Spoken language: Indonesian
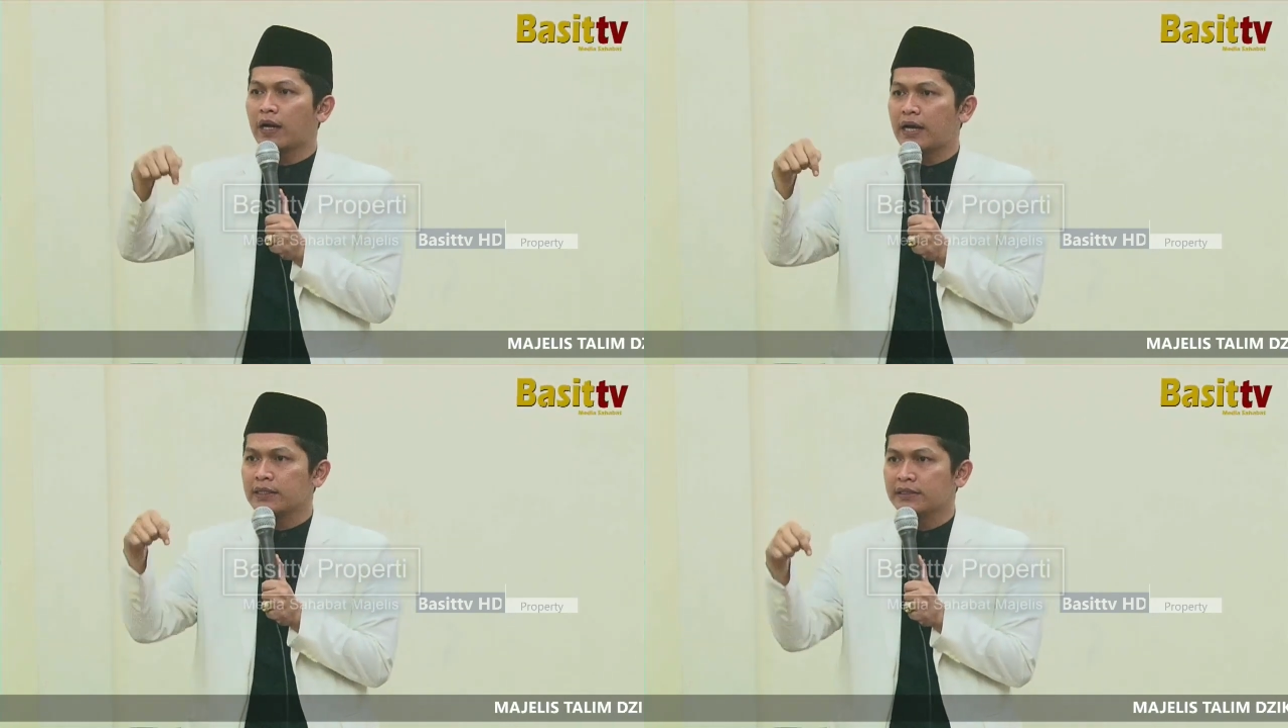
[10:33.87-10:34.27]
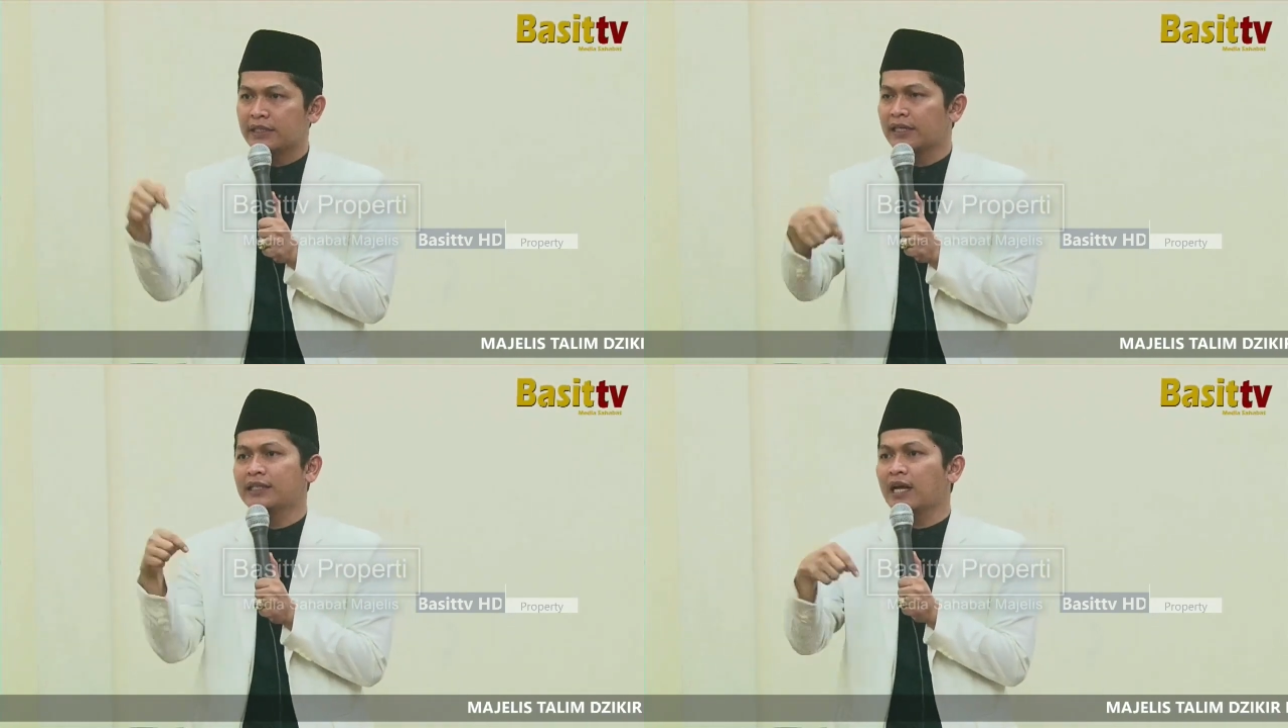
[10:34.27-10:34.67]

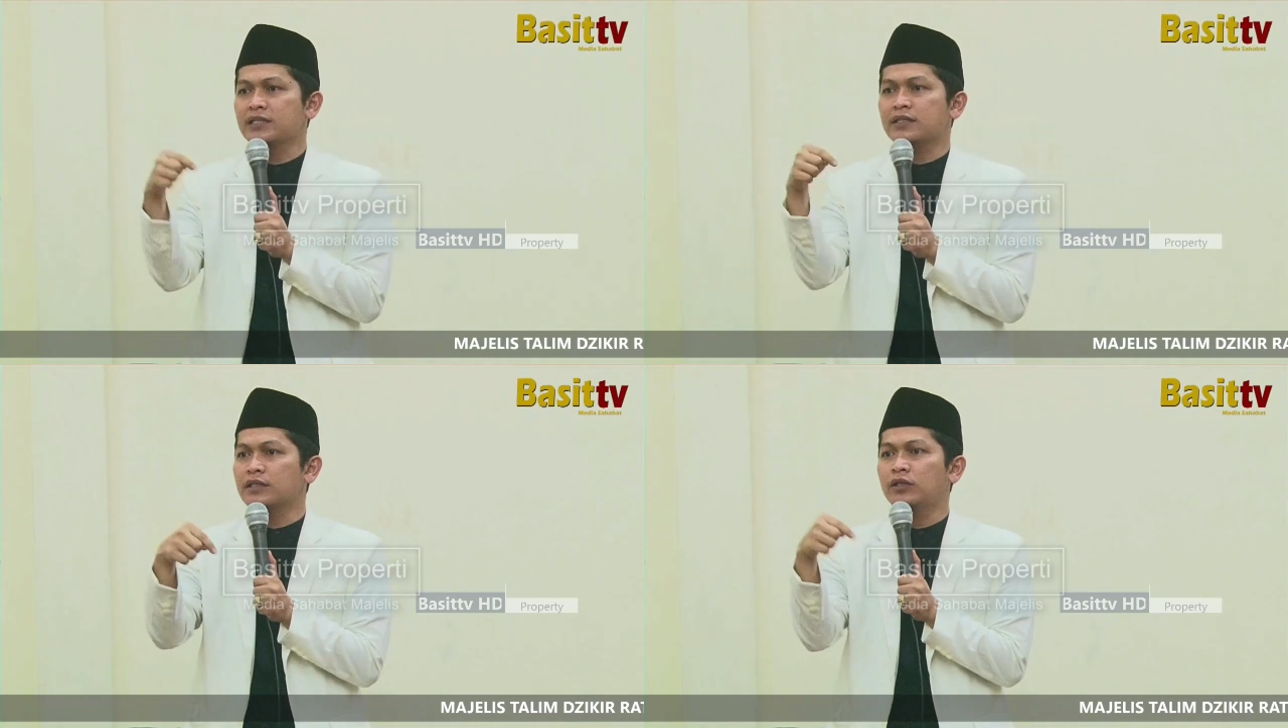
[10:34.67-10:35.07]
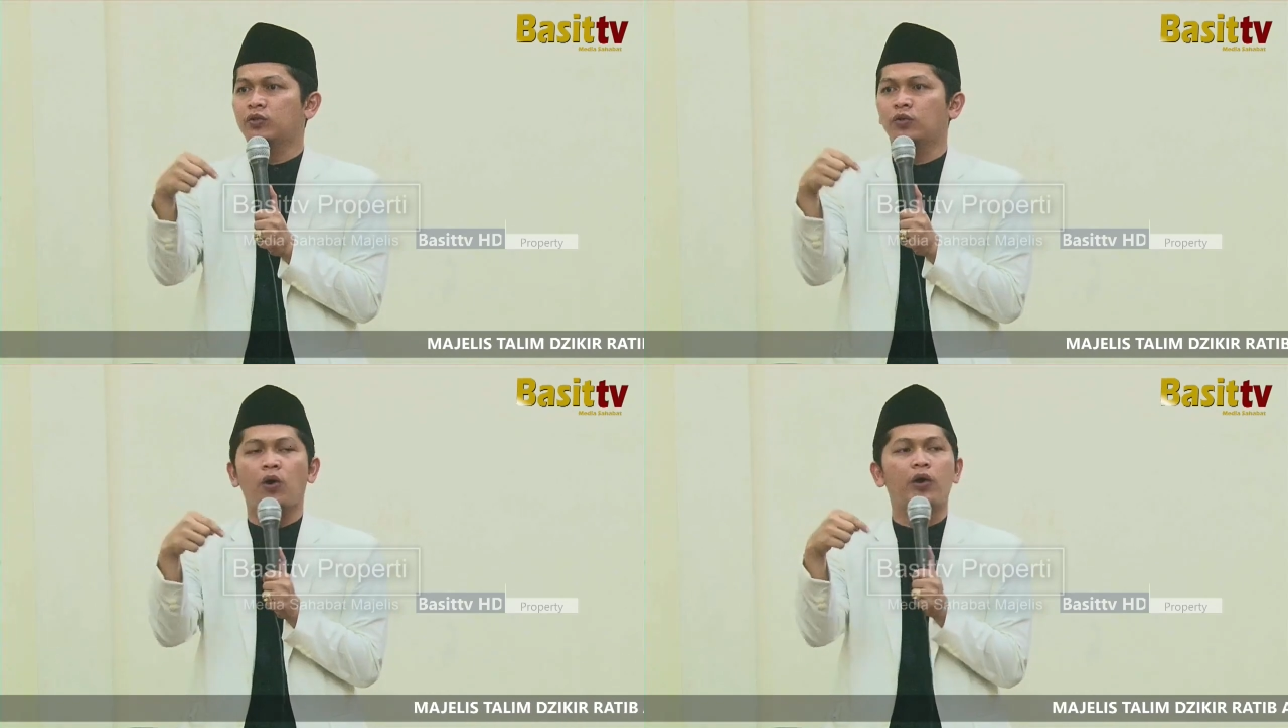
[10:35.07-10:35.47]
orang cerdas
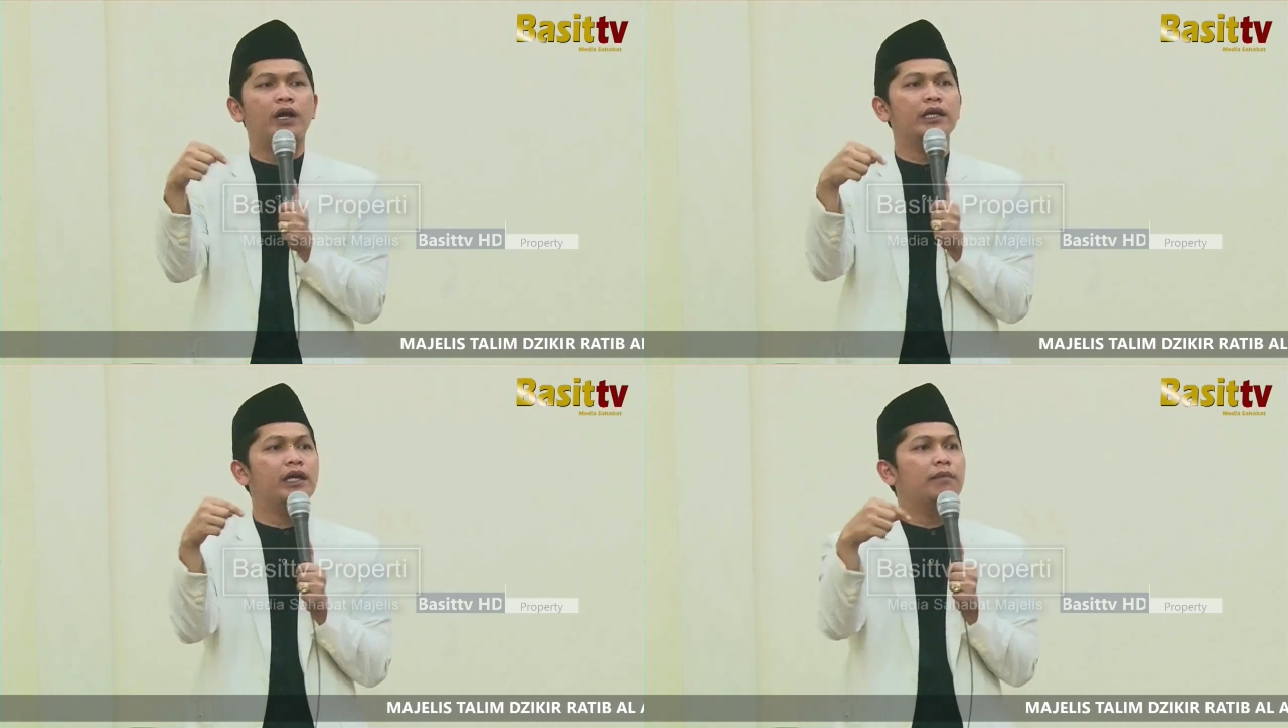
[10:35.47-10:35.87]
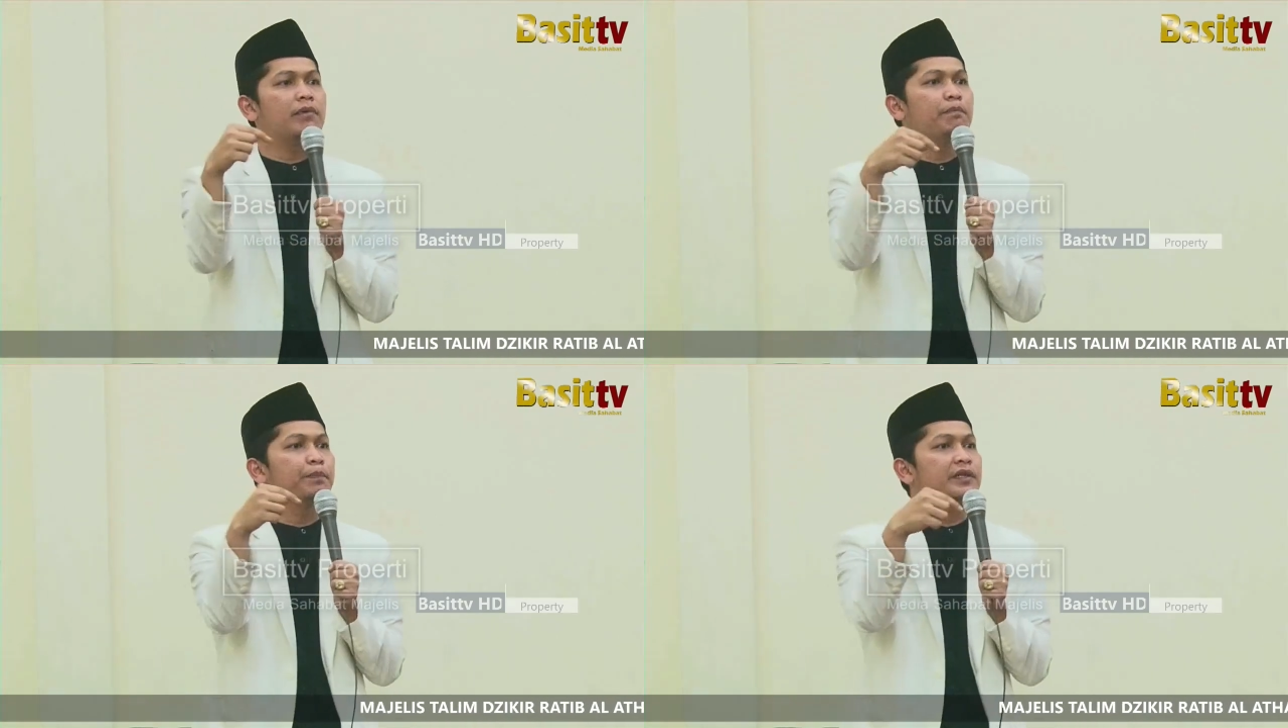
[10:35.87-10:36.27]
itu orang yang
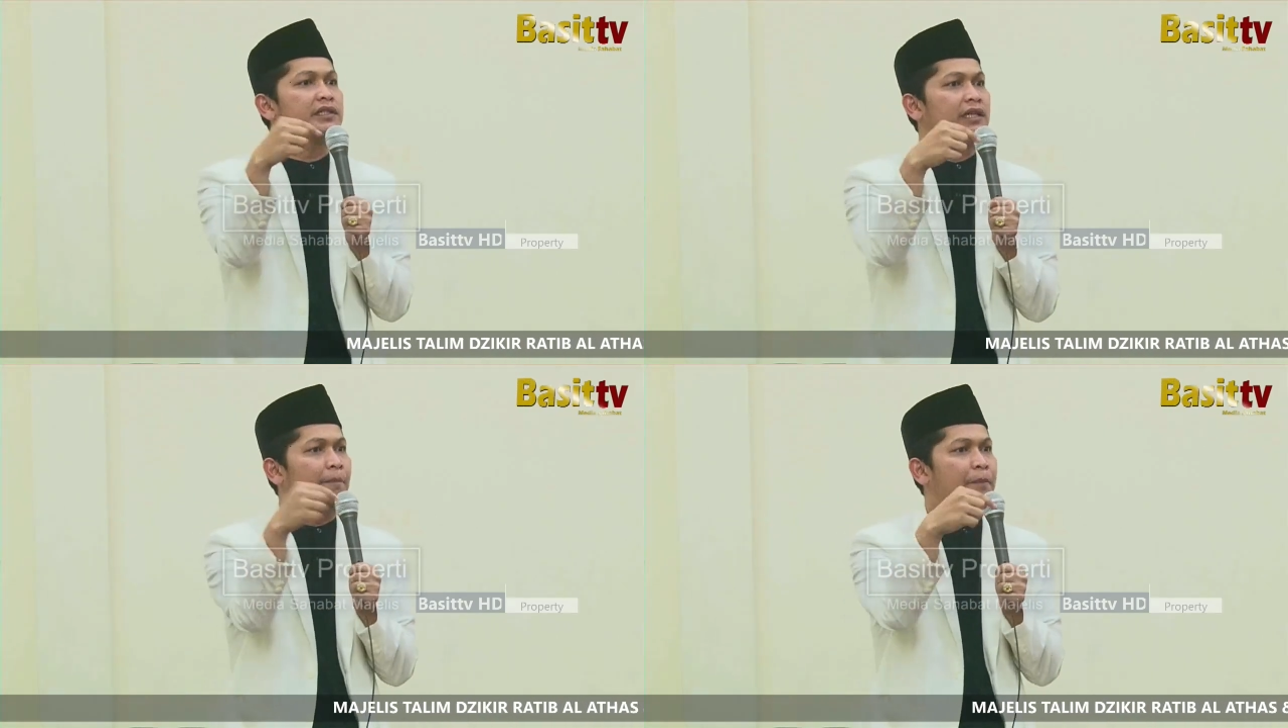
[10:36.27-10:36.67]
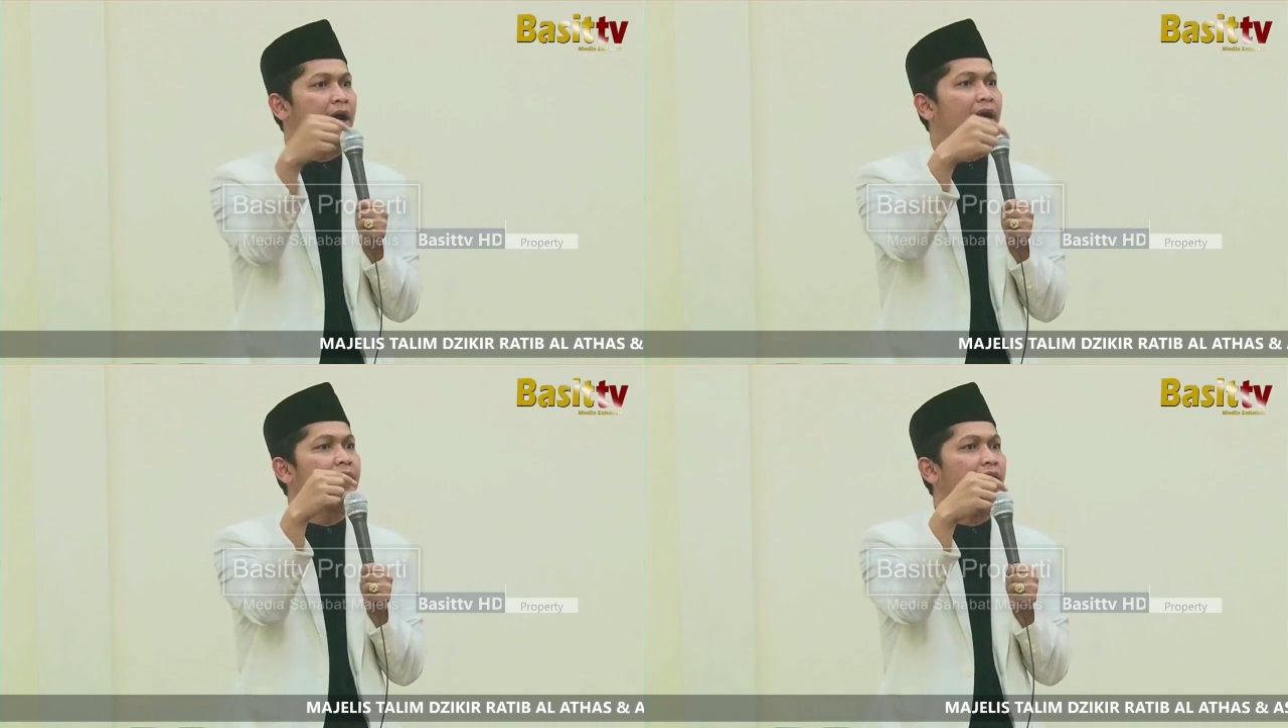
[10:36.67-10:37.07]

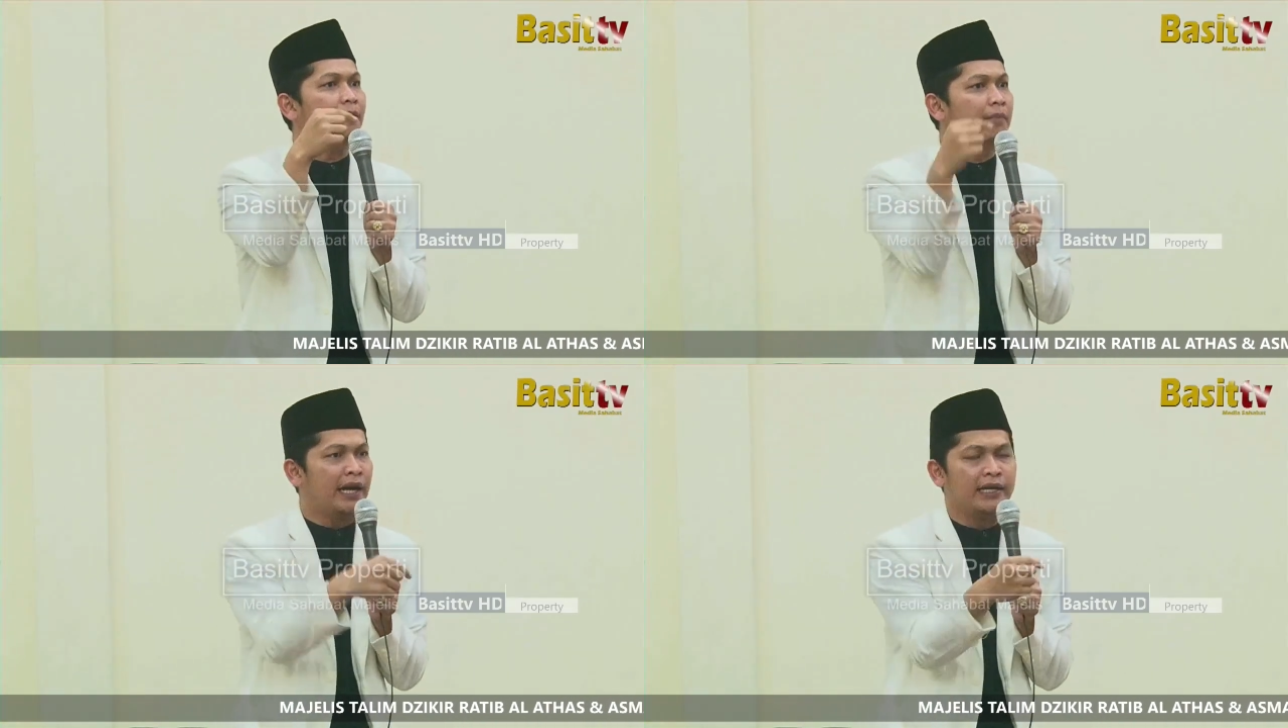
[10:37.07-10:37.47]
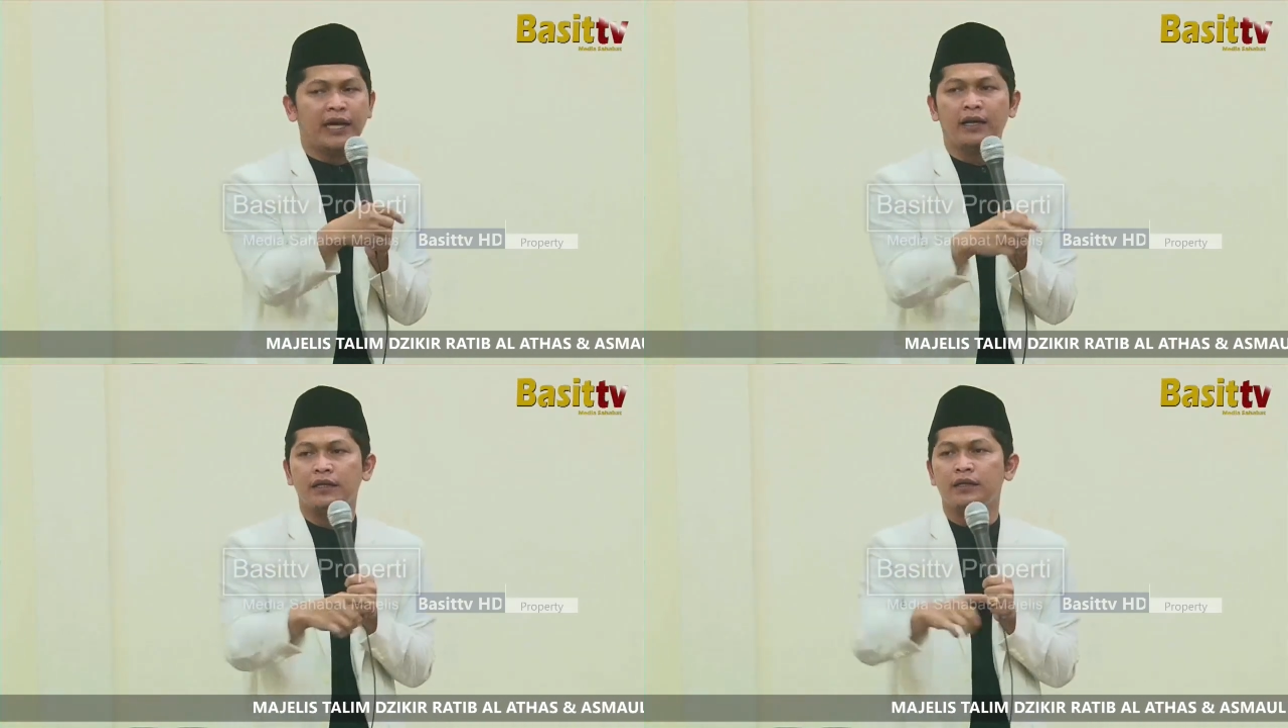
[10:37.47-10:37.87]
mempersiapkan amalnya